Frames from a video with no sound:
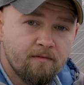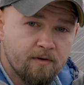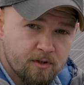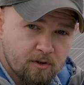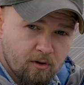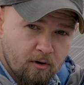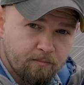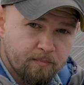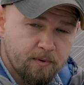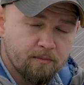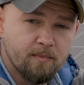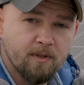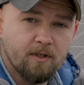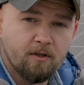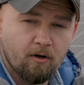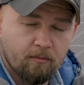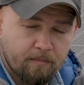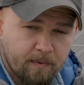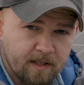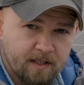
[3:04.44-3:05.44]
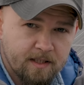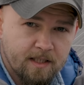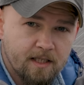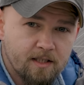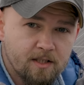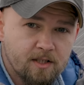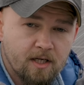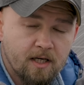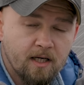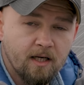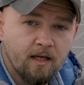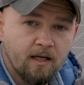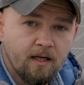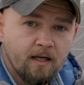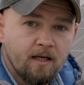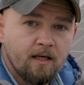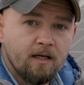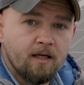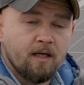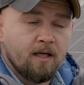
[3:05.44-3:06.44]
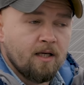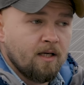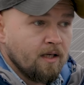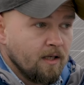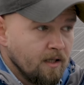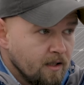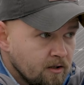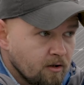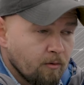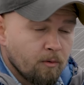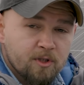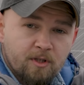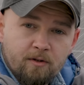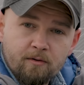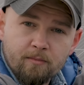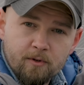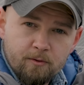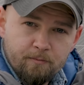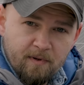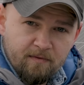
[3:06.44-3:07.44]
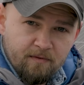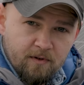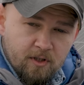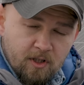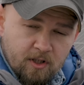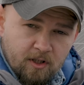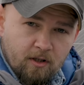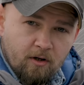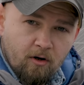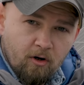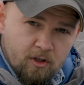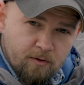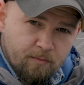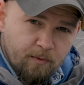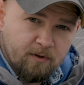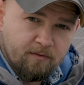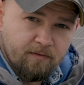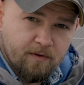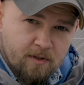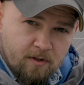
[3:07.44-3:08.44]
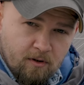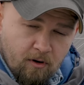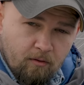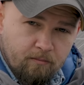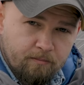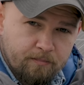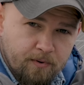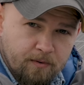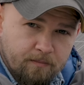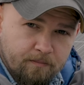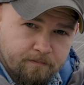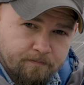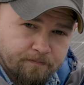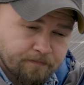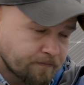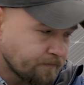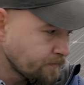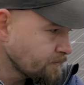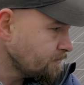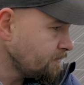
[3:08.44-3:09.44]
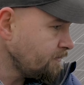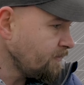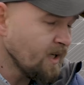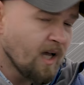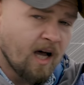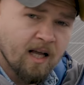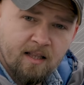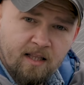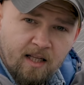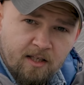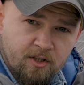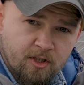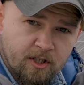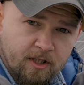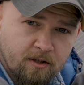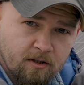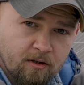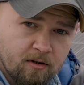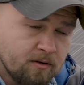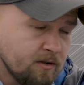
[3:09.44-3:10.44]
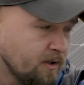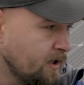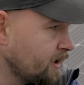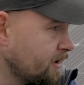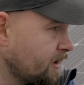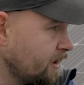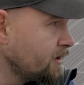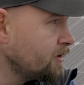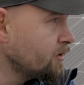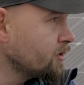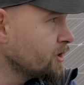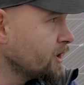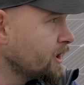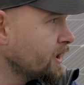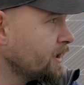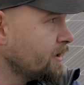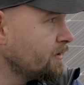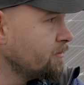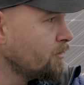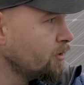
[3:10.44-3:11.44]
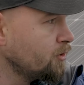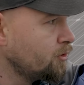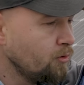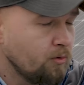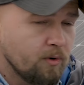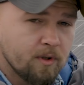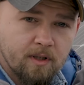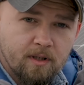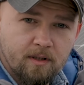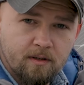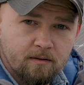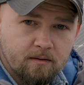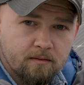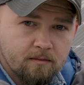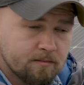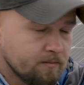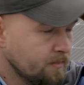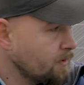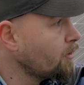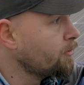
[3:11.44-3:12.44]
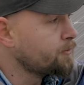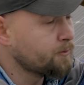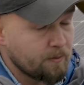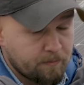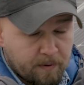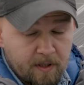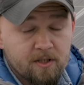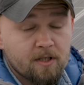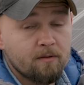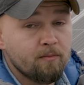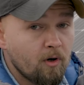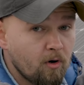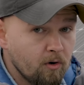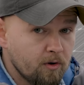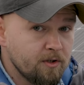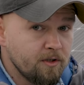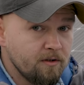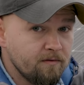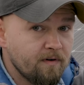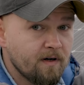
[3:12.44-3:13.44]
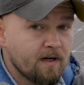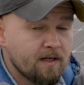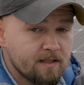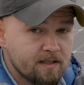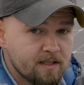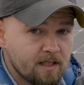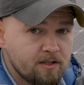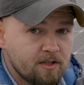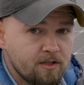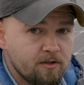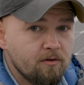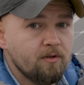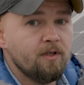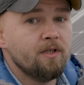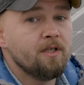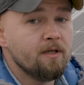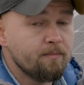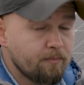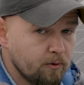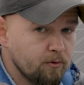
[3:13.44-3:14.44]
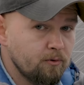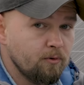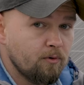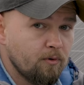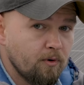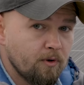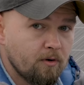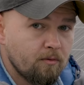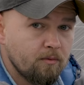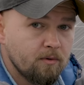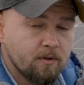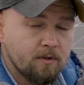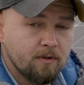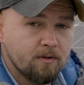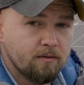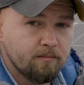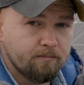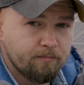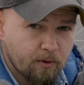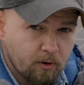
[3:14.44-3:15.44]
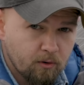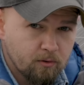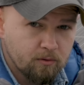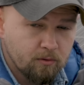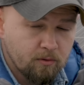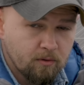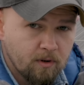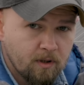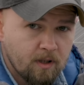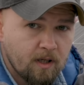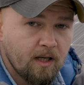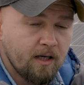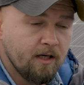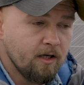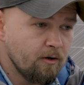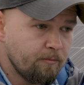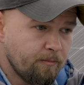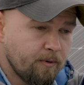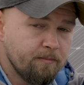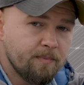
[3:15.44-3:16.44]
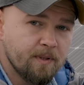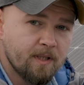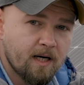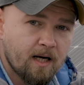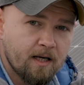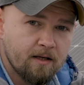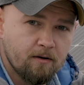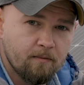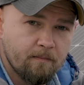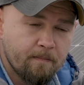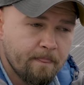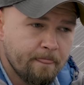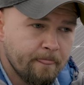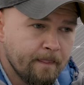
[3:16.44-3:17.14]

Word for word: wystąpi mikropęknięcie, no możemy być pewni, że ten hotspot wystąpi. A dlaczego? Dlatego, że moduły, przepraszam, ogniwa zacienione nie produkują y, prądu, ale go pobierają.